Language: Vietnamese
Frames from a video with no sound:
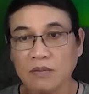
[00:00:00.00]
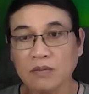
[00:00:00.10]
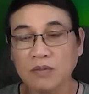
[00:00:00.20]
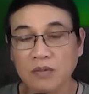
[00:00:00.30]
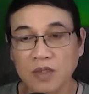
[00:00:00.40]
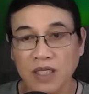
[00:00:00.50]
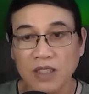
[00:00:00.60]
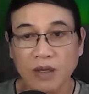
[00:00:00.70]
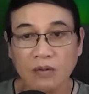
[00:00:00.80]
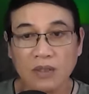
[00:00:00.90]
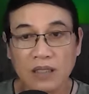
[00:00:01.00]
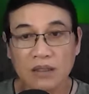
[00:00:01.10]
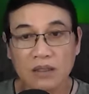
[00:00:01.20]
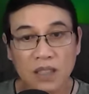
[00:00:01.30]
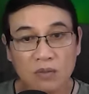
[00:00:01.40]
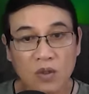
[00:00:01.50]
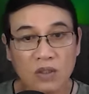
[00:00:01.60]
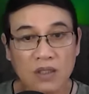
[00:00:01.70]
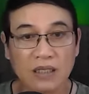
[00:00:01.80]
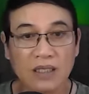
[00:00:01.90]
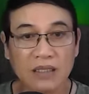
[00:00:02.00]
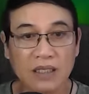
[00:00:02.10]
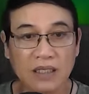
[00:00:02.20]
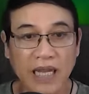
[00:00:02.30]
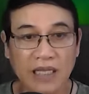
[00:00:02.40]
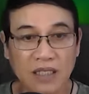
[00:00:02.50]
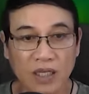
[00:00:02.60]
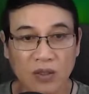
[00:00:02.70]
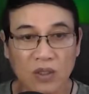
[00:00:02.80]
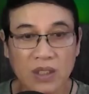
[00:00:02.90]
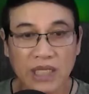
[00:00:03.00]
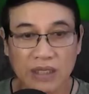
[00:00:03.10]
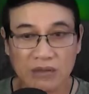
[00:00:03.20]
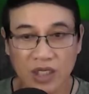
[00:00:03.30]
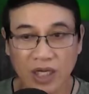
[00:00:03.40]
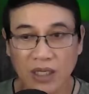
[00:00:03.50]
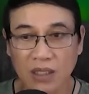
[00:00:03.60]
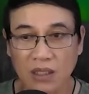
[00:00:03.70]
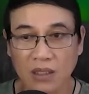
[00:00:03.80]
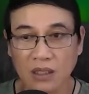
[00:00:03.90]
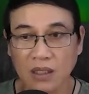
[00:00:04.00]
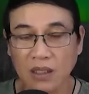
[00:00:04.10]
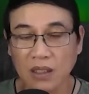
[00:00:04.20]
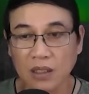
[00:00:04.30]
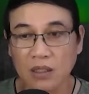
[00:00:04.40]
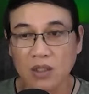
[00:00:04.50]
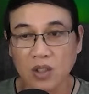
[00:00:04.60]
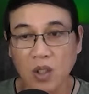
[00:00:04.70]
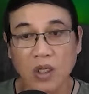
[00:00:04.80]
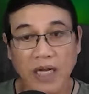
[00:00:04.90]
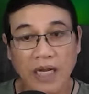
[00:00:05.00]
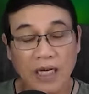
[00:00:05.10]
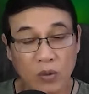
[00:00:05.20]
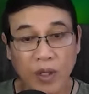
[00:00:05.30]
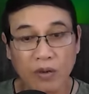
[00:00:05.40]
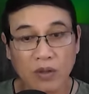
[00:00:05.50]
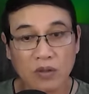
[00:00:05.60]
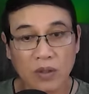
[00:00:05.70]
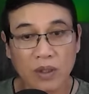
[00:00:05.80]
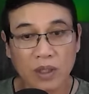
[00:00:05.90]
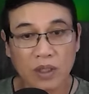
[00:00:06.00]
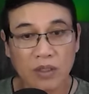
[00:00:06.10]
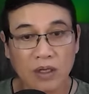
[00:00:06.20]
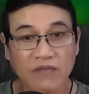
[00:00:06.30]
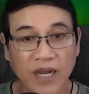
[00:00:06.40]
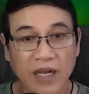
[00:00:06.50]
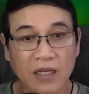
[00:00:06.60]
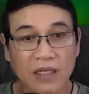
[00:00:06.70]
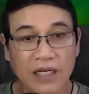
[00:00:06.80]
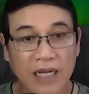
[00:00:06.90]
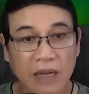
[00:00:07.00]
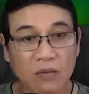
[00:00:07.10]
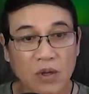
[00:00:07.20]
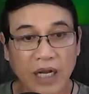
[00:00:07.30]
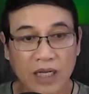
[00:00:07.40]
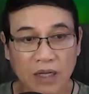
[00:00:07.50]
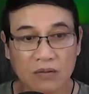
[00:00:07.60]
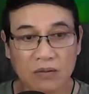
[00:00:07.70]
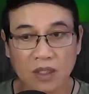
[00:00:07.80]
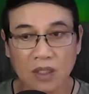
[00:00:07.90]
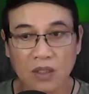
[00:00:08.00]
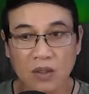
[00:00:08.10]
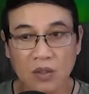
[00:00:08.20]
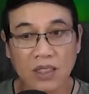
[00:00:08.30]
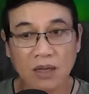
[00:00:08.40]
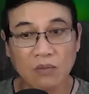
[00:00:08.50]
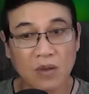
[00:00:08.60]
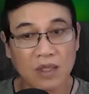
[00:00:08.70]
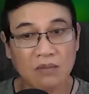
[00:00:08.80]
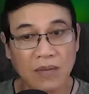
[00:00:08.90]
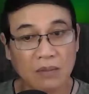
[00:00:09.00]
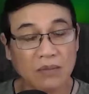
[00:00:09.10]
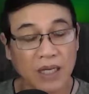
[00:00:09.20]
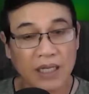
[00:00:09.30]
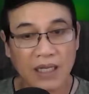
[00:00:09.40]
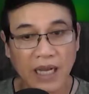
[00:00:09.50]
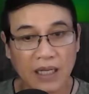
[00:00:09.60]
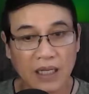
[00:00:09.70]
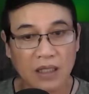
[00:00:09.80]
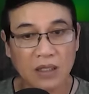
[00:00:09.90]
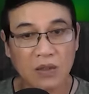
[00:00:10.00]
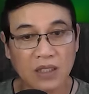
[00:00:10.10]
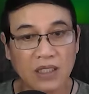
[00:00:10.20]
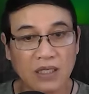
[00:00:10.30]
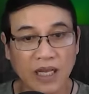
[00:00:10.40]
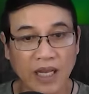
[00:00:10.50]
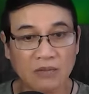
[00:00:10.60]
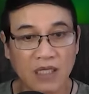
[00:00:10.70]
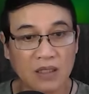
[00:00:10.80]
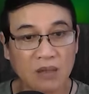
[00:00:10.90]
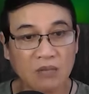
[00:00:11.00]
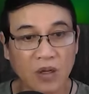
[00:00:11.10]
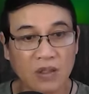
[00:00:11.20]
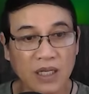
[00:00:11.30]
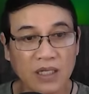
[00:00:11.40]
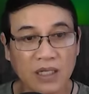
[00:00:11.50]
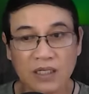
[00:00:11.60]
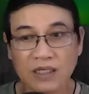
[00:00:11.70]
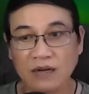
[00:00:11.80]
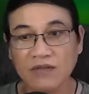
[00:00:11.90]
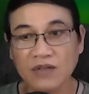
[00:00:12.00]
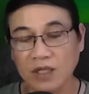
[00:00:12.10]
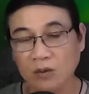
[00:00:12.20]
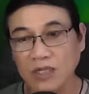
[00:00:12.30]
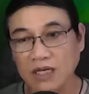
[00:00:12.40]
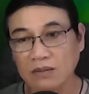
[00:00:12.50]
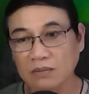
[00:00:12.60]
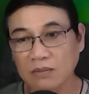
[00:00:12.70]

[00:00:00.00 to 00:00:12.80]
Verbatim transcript: Ừ, chị Tiểu Thanh rất muốn trở thành người đại diện của đê en gi. Chọn ai là quyền của tôi, không phải ở người khác muốn hay không. Tôi cần một gương mặt mới lạ, tôi tin là em sẽ sớm nổi tiếng hơn cả Phương Tiểu Thanh.